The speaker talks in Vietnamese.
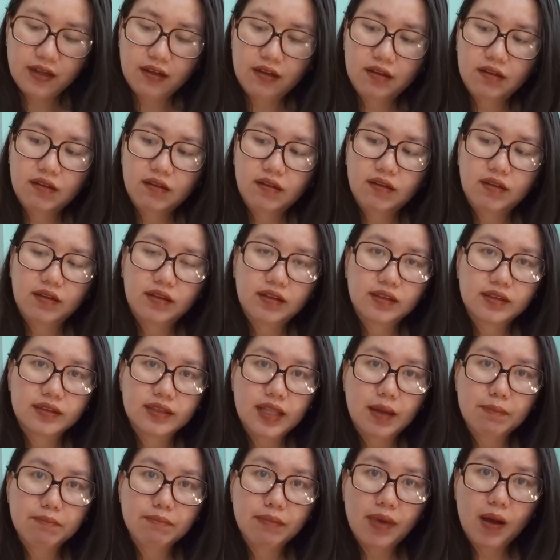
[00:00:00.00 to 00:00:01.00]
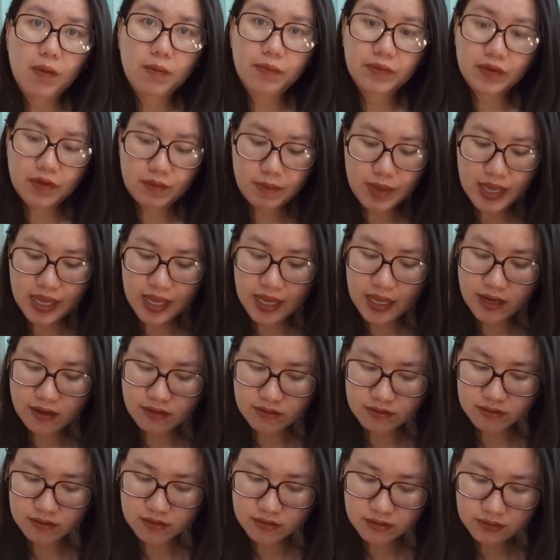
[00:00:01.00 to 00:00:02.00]
à, tăm bông cho bé
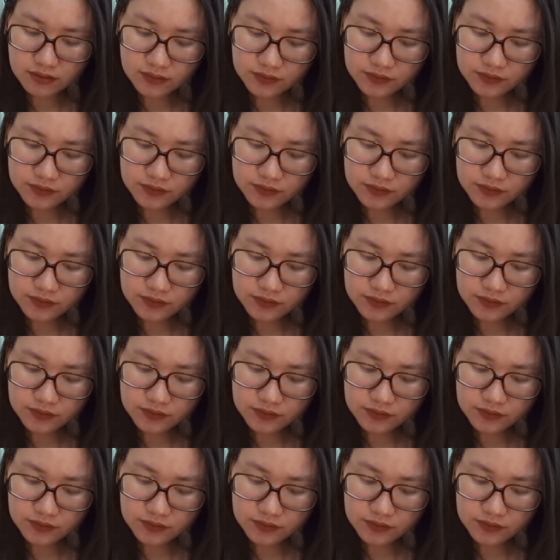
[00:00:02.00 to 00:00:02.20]
nữa